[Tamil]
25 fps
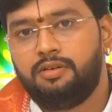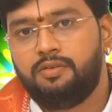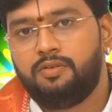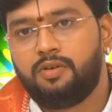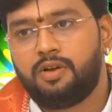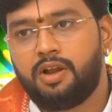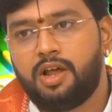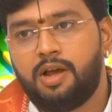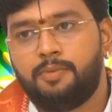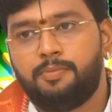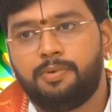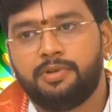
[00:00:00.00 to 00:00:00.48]

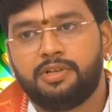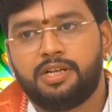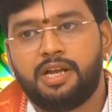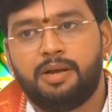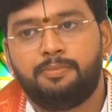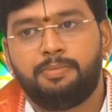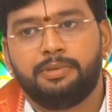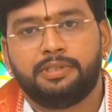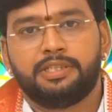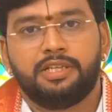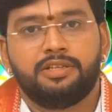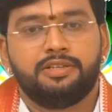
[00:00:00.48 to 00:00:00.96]
ஒரு நாற்பது
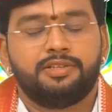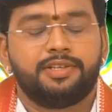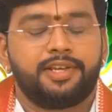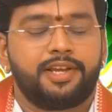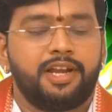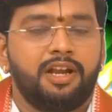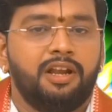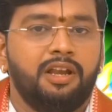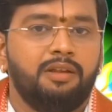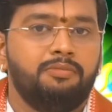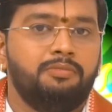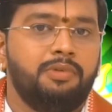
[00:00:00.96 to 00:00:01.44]
நாற்பத்தஞ்சு
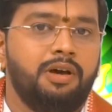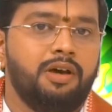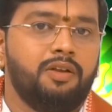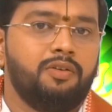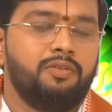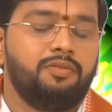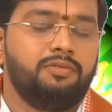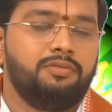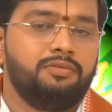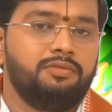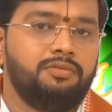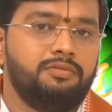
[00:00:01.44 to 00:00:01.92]
செகண்டில்
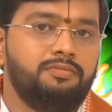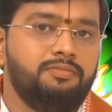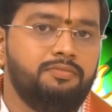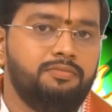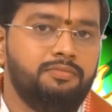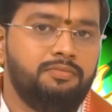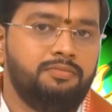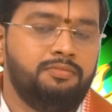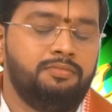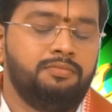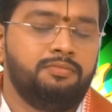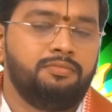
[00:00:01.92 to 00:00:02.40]
மாறும்
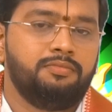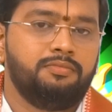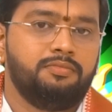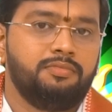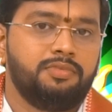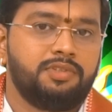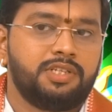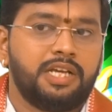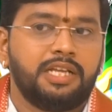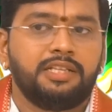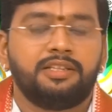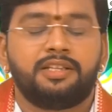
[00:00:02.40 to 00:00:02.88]

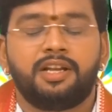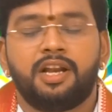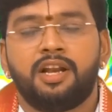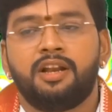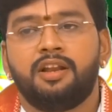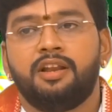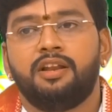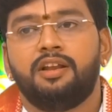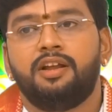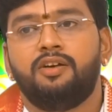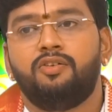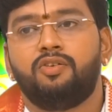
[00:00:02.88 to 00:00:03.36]

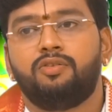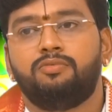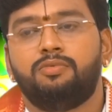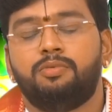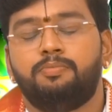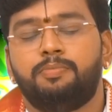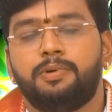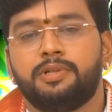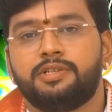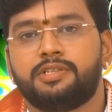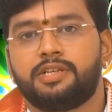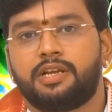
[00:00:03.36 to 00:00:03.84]
சந்திரன் நின்னால் ஒரு
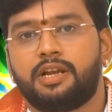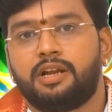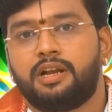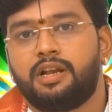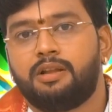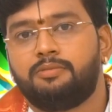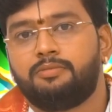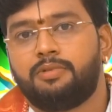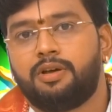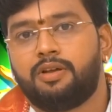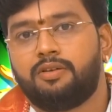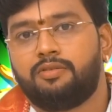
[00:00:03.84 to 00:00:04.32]
முப்பது
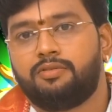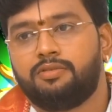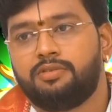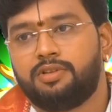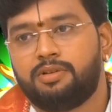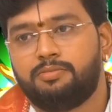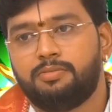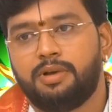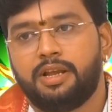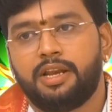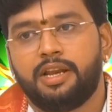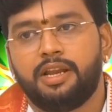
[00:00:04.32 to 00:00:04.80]
செகண்டில் மாறும்
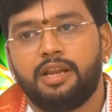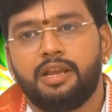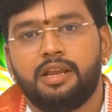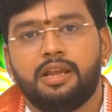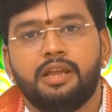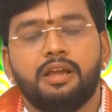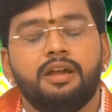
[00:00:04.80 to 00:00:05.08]
இந்த மாதிரி